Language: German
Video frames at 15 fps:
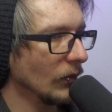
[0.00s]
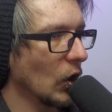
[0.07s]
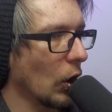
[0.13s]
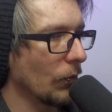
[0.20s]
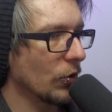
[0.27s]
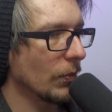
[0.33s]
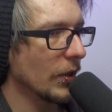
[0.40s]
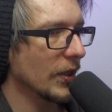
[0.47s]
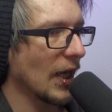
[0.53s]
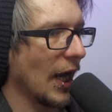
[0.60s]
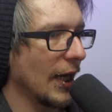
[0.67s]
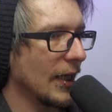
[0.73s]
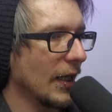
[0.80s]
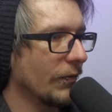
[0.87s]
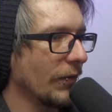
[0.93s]
Kommt zumindest
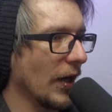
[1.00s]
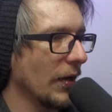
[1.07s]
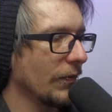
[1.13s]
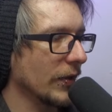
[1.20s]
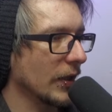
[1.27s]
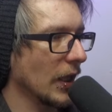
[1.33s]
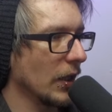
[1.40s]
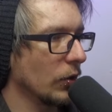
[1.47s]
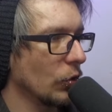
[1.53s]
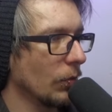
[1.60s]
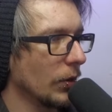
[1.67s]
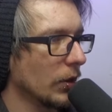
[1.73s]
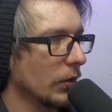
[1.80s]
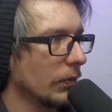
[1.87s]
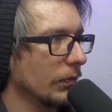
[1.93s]
ein Net 5, was kein
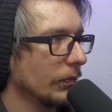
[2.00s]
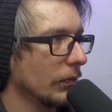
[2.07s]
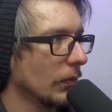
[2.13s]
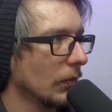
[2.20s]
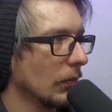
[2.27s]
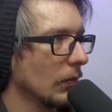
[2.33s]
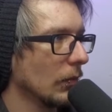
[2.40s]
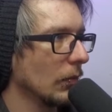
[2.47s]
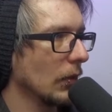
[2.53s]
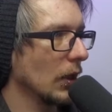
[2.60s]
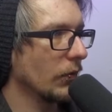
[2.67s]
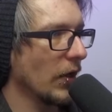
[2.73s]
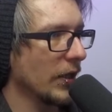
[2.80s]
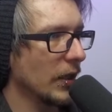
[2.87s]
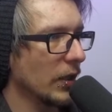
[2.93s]
Dupe ist.
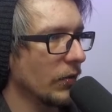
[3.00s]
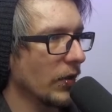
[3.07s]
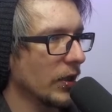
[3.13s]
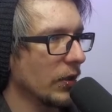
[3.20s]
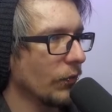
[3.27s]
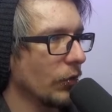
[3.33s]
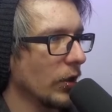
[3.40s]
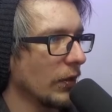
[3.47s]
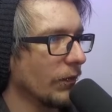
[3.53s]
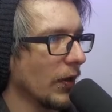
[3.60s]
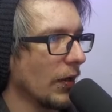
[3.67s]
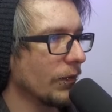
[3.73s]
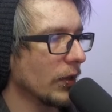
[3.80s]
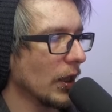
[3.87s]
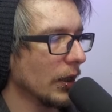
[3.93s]
Ich weiß ja nicht, was sie für Net
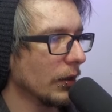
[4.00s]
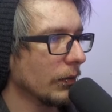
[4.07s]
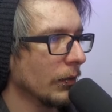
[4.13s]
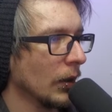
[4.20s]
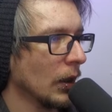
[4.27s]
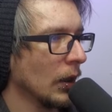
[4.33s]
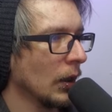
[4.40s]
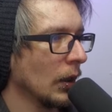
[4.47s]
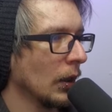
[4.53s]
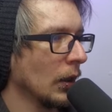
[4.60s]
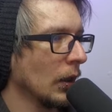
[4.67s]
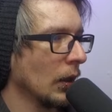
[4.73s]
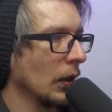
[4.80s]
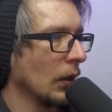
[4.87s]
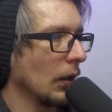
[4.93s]
5s hat.
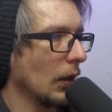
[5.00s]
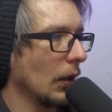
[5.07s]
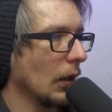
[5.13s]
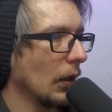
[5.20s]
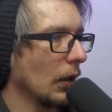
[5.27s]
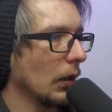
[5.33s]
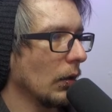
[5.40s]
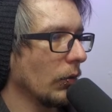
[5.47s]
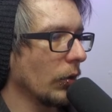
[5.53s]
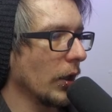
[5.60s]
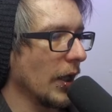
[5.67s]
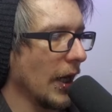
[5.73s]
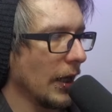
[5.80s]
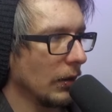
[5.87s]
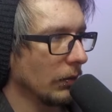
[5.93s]

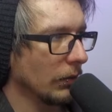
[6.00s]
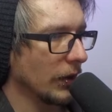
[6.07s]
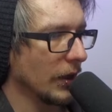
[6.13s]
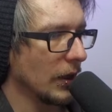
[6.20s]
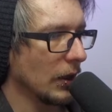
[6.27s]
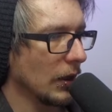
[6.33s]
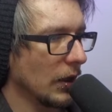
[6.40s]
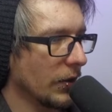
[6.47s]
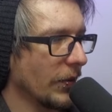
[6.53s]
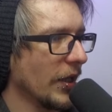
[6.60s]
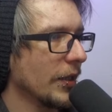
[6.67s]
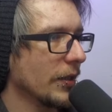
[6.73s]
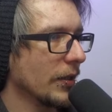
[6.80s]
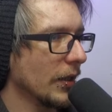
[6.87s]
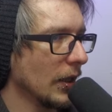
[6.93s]
Oder er, sie. Ich
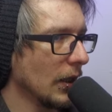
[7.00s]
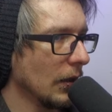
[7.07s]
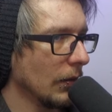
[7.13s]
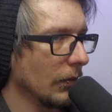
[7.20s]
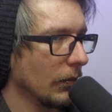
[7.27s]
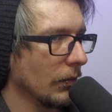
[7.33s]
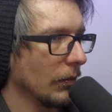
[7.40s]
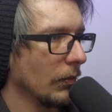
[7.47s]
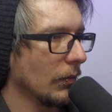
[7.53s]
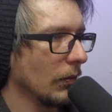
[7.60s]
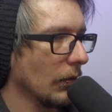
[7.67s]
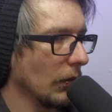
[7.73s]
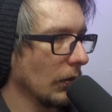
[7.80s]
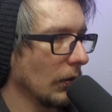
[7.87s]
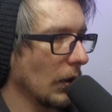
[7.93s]
meine, das ist sie.
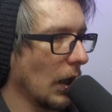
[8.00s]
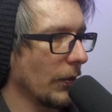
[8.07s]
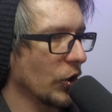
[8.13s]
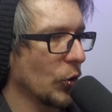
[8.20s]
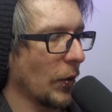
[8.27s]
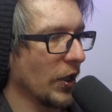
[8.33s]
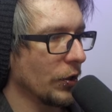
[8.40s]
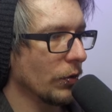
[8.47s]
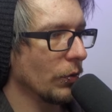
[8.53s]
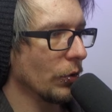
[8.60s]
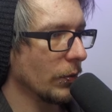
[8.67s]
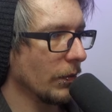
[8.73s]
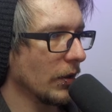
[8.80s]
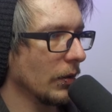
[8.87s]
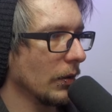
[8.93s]
Aber sprechen tue
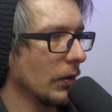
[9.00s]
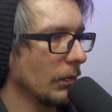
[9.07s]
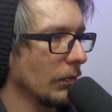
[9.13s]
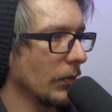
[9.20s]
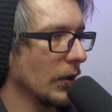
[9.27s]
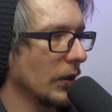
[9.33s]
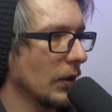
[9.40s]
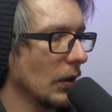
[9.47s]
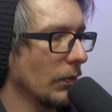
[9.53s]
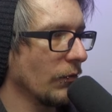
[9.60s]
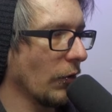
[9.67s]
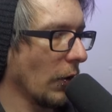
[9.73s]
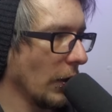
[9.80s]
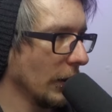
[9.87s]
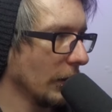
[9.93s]
ich mit, mit ihrem
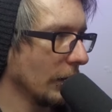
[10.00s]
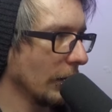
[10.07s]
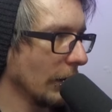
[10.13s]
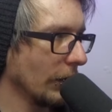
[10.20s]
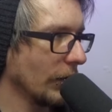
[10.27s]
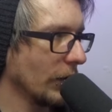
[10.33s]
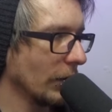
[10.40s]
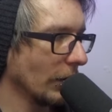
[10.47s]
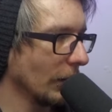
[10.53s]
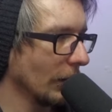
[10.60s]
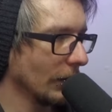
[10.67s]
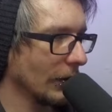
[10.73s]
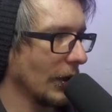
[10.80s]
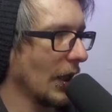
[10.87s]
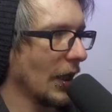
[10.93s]
Freund irgendwie
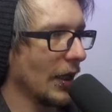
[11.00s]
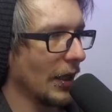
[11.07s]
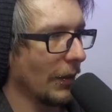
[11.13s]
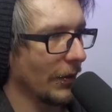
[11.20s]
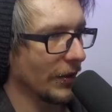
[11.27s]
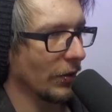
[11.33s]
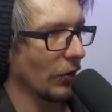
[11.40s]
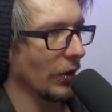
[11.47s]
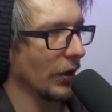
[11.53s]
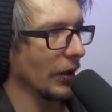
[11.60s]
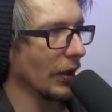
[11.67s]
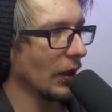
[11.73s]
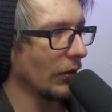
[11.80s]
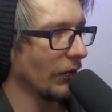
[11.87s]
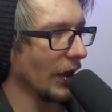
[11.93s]
so. Ja, aber ist auch
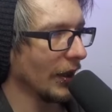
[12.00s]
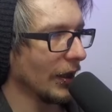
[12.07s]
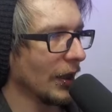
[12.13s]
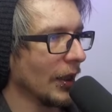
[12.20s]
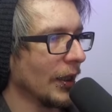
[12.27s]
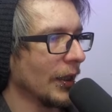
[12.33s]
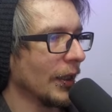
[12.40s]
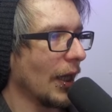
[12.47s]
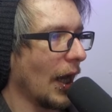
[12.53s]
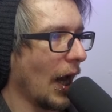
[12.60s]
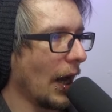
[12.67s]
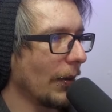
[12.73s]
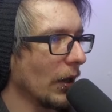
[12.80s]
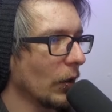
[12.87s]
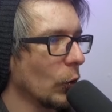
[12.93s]
irrelevant.
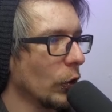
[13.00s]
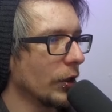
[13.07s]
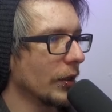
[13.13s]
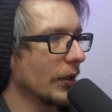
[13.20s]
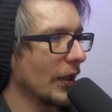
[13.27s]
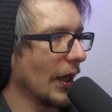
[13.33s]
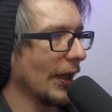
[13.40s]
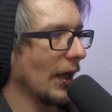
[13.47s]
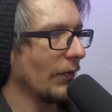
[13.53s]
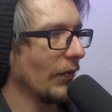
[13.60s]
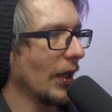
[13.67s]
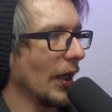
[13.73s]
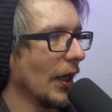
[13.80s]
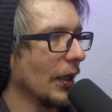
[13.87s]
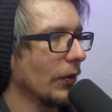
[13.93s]
Aber gut, dann haben
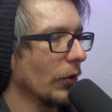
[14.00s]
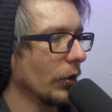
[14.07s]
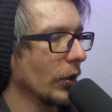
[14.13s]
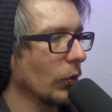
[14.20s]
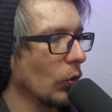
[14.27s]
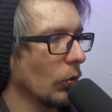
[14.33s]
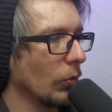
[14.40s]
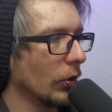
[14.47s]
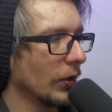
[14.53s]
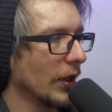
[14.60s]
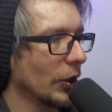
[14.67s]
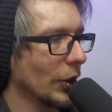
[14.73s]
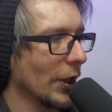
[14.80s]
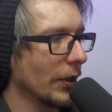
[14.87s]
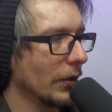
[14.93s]
wir noch den Robot,
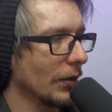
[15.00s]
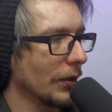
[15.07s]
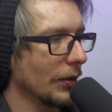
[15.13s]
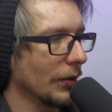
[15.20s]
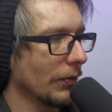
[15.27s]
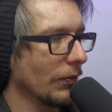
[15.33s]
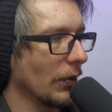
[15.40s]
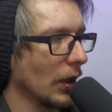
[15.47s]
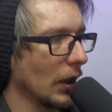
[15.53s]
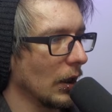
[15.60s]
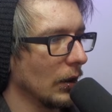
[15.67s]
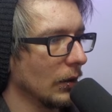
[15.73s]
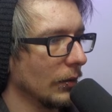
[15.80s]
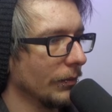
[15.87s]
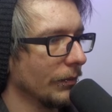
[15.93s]
der schlechteste von
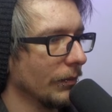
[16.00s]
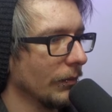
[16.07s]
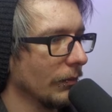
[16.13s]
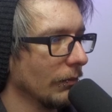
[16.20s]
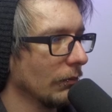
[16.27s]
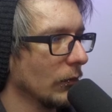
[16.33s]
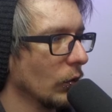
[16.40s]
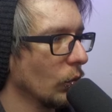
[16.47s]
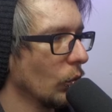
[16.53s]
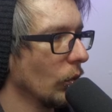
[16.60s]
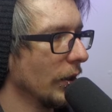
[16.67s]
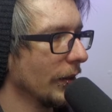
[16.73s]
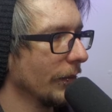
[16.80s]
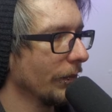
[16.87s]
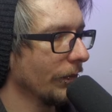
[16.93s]
allen
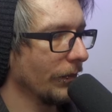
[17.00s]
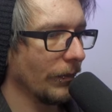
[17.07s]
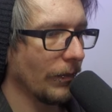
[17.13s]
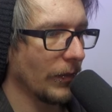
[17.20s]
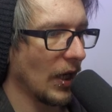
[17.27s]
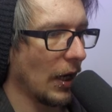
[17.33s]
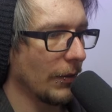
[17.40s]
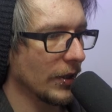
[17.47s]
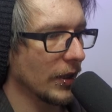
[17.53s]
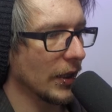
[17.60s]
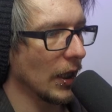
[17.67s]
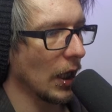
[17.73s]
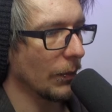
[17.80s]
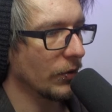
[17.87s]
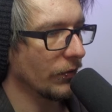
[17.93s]
cool. Aber
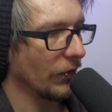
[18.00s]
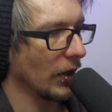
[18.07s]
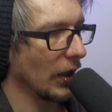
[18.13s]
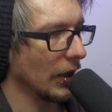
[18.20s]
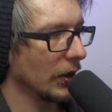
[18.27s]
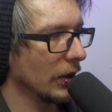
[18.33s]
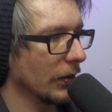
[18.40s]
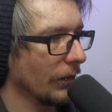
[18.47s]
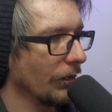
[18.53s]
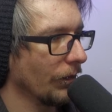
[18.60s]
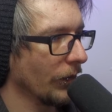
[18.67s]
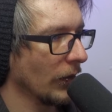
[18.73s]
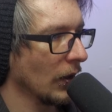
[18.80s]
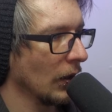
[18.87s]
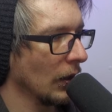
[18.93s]
Skill-Ups vielleicht.
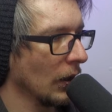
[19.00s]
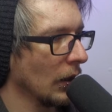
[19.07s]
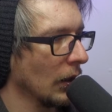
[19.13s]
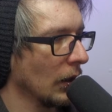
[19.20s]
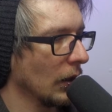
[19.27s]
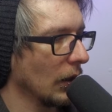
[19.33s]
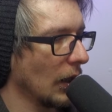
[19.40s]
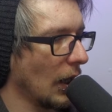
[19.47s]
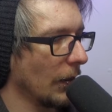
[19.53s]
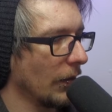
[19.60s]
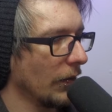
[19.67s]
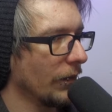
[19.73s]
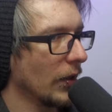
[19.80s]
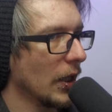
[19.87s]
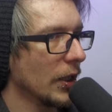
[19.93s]

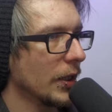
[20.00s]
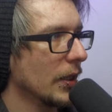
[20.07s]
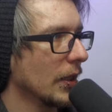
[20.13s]
Aber vielleicht